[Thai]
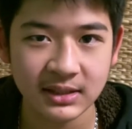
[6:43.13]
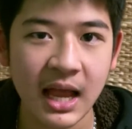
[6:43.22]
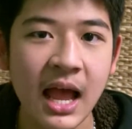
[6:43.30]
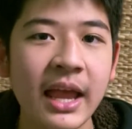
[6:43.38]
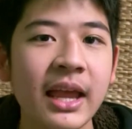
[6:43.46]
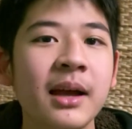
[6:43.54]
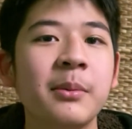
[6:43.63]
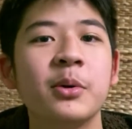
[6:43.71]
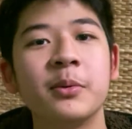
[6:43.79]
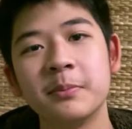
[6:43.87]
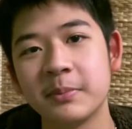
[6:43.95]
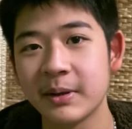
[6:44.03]
ช่ครับผ
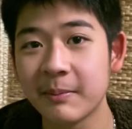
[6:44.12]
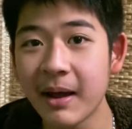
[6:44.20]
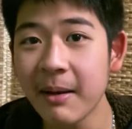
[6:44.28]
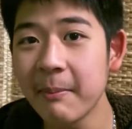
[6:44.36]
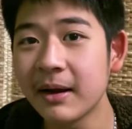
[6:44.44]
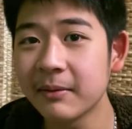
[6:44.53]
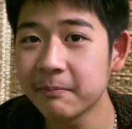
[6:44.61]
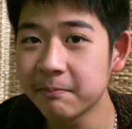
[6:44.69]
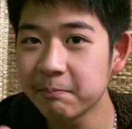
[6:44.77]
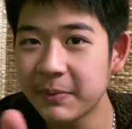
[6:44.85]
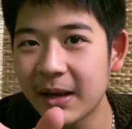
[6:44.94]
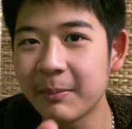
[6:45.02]
ม เห็นปะมัน
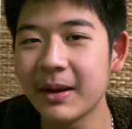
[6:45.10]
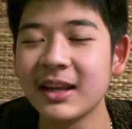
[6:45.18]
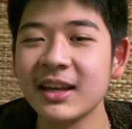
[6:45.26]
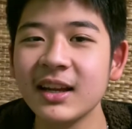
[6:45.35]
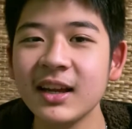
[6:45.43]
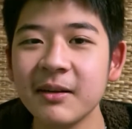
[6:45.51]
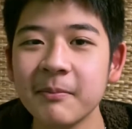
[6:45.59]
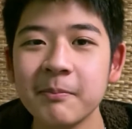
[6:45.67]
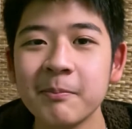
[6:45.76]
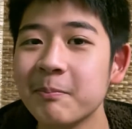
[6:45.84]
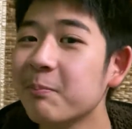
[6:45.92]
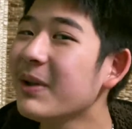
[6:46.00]
เปลี่ยนมาอีกนิดนึง
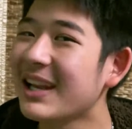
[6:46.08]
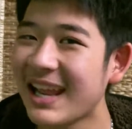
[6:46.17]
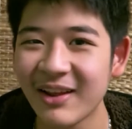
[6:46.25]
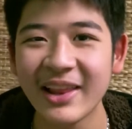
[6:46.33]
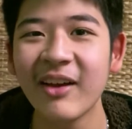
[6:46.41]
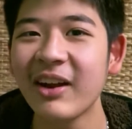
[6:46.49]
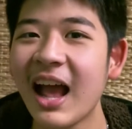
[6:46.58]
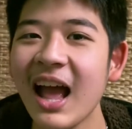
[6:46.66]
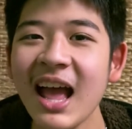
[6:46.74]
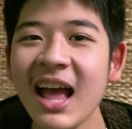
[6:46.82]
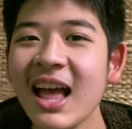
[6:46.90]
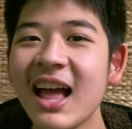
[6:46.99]
เปลี่ยนแนวแล้วนะ
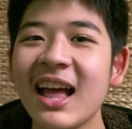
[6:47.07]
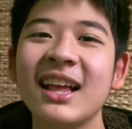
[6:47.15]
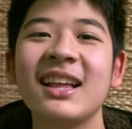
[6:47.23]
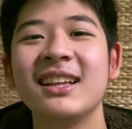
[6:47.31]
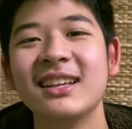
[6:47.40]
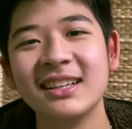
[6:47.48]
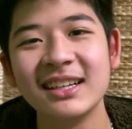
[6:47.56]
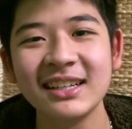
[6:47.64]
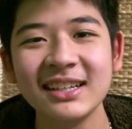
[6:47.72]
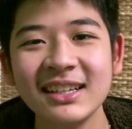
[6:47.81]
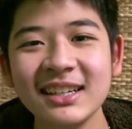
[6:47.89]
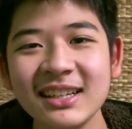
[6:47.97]
เอ
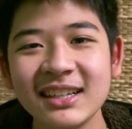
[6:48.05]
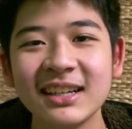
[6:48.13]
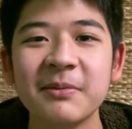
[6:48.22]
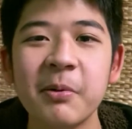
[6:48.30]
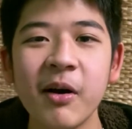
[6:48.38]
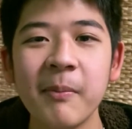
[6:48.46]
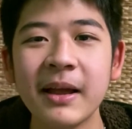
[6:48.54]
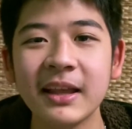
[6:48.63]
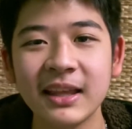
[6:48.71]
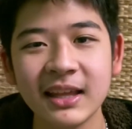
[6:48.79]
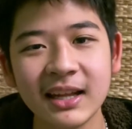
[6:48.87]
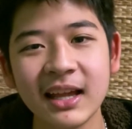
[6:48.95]
อพอมา
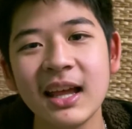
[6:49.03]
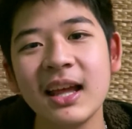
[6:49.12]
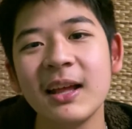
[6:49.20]
อีกนะฮะ